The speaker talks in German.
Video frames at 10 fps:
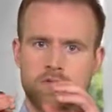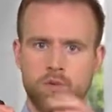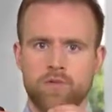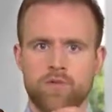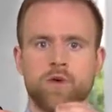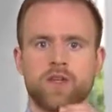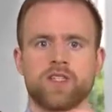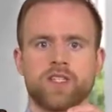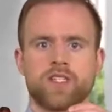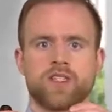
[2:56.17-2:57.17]
wo, wo
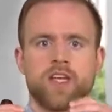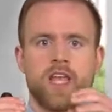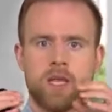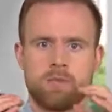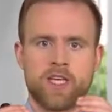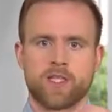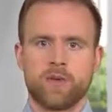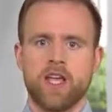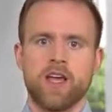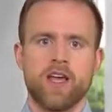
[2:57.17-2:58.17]
das
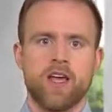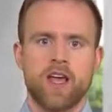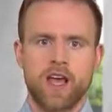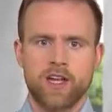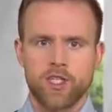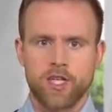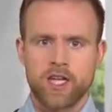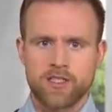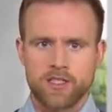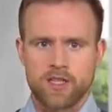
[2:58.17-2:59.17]
EPSP
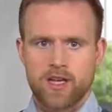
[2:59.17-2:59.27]
entsteht,